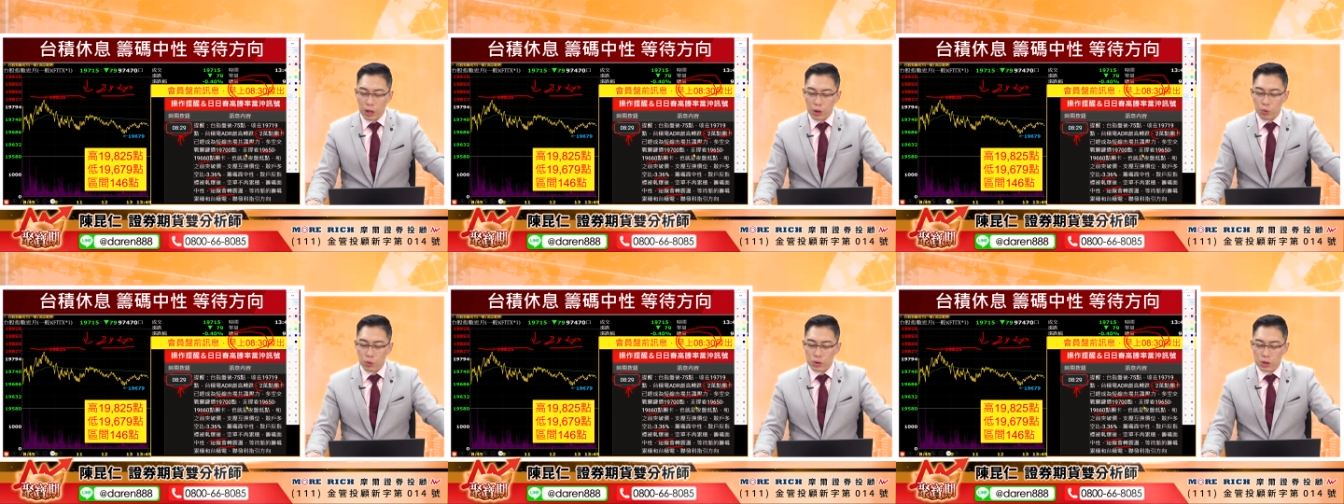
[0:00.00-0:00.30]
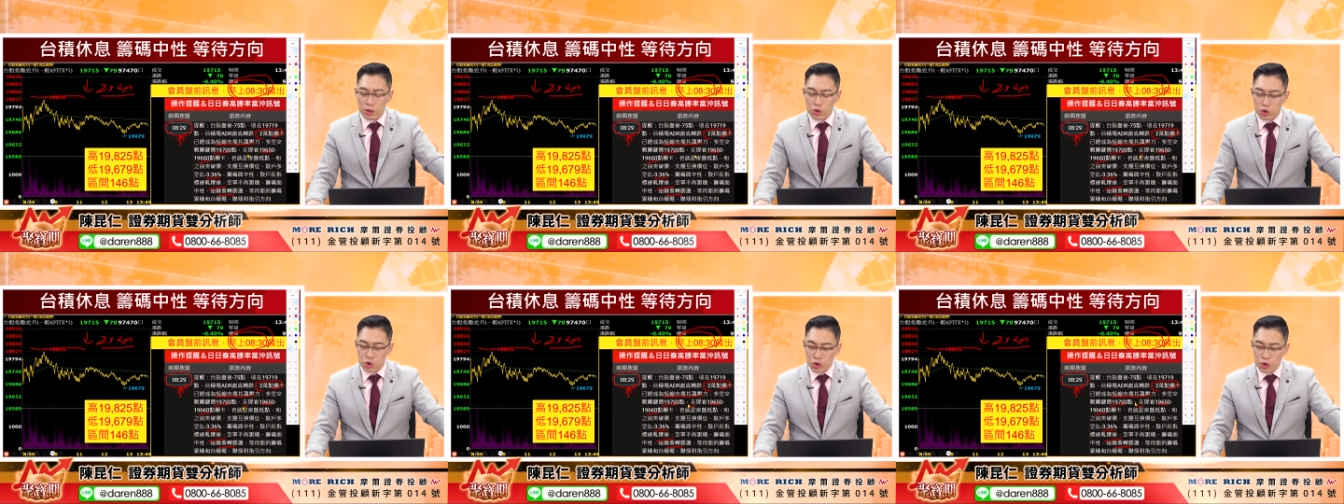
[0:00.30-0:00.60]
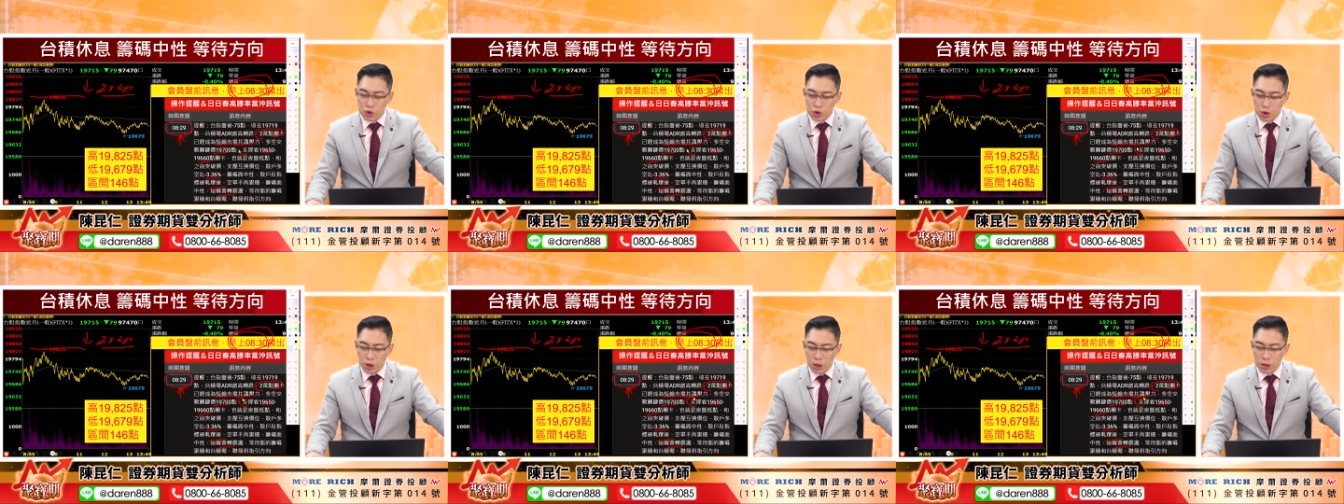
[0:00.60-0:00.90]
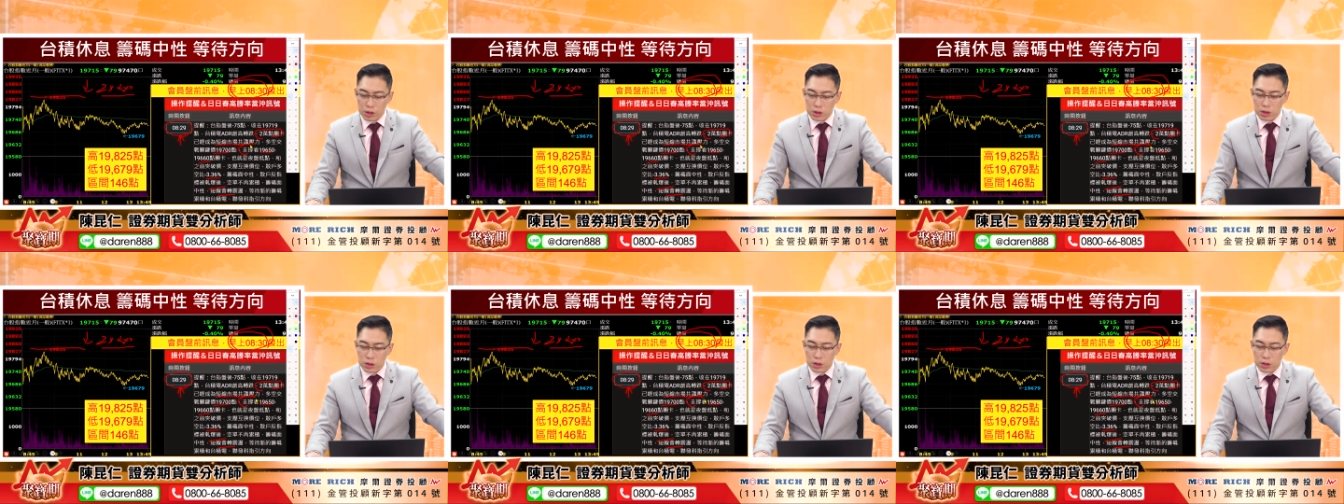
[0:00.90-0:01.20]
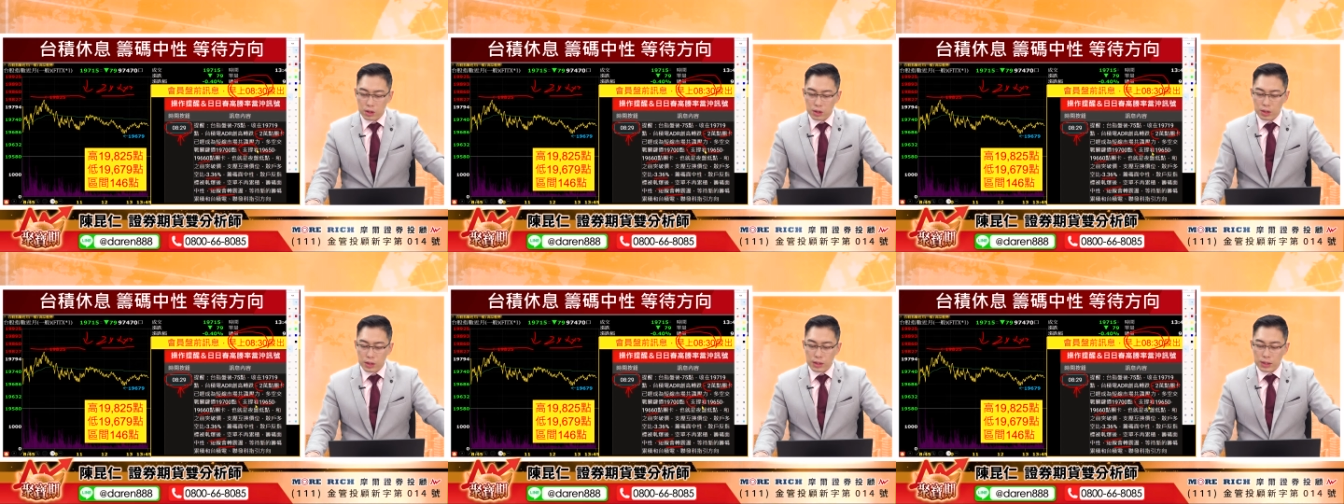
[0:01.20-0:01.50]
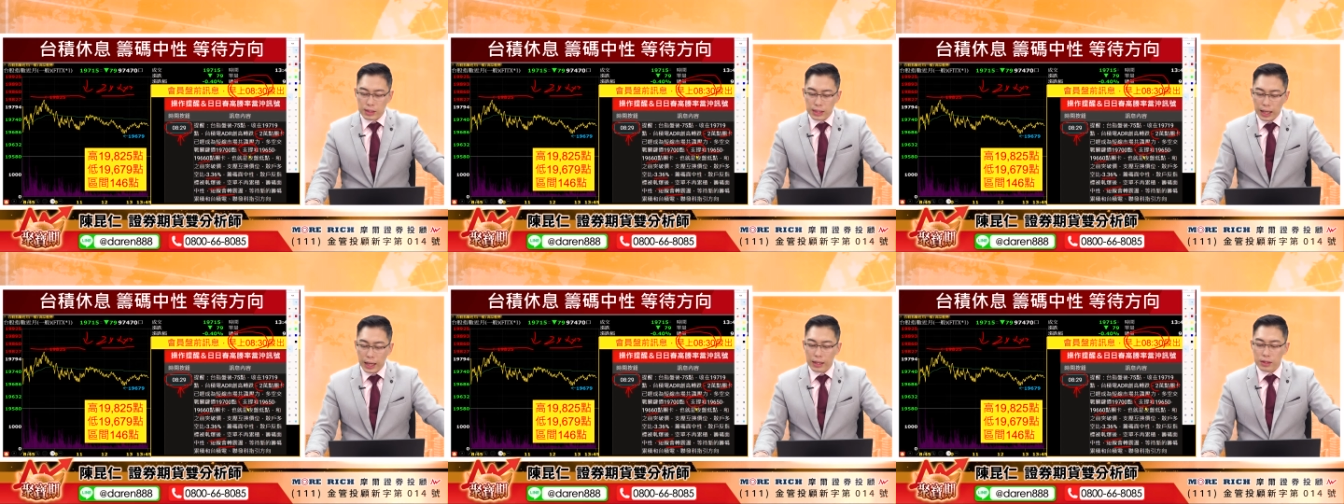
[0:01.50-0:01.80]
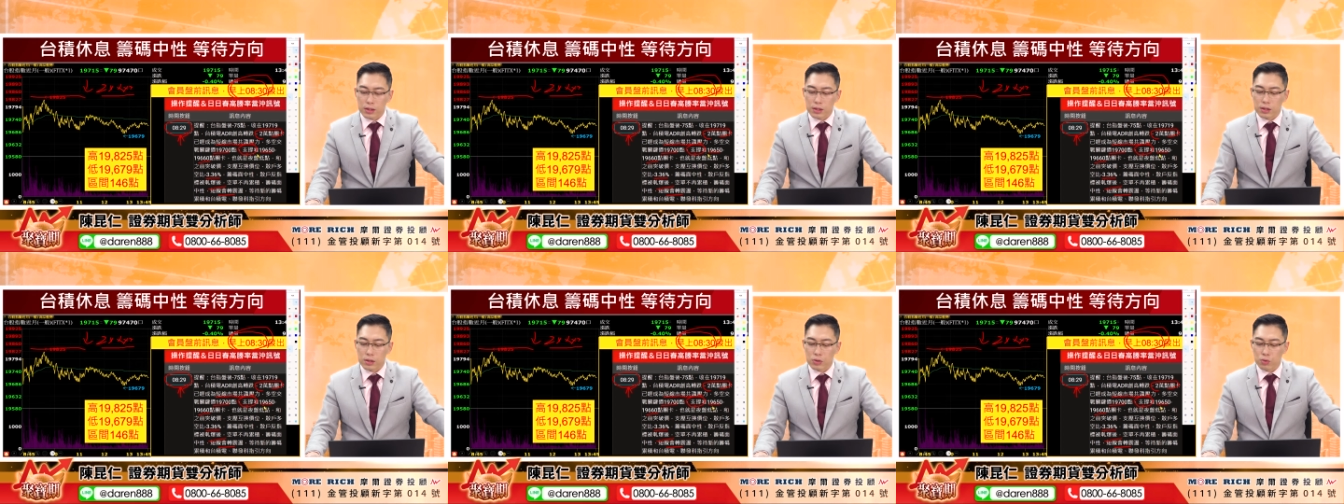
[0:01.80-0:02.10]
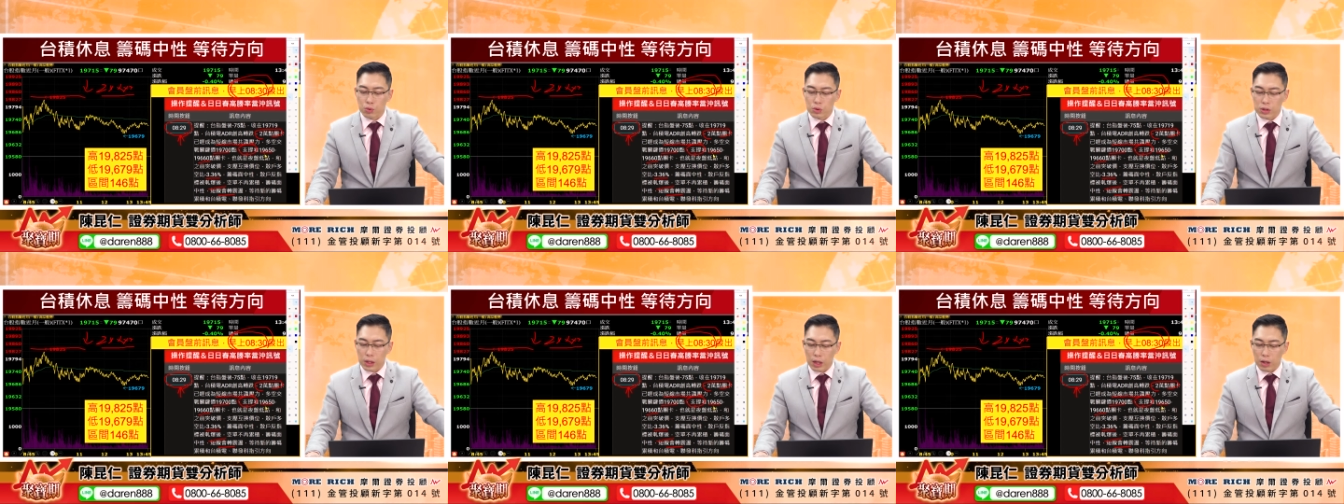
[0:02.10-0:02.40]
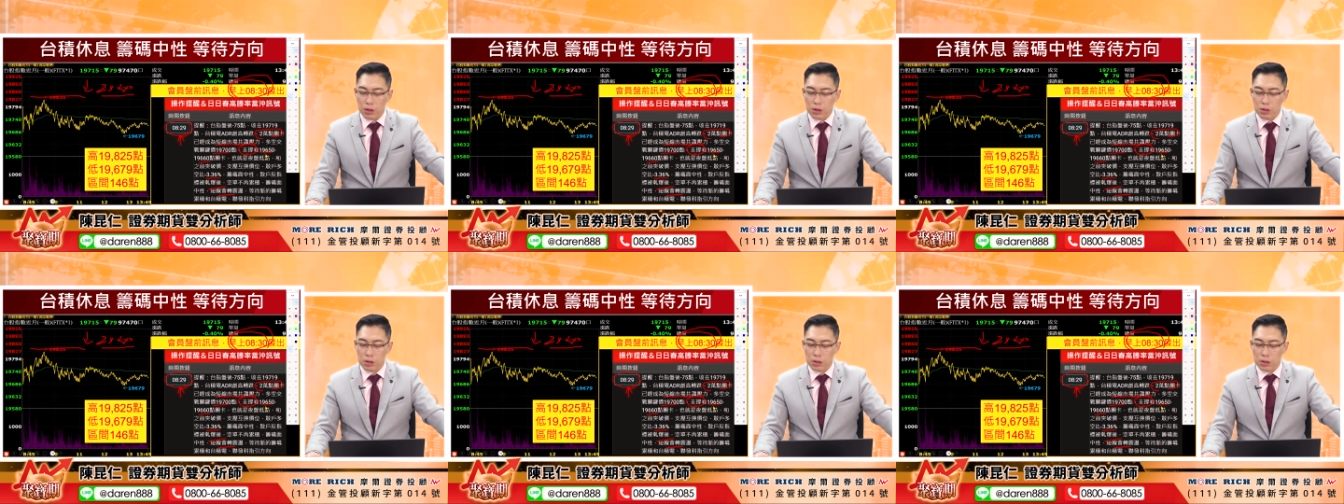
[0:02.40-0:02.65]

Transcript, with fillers: 我的支撑看多少？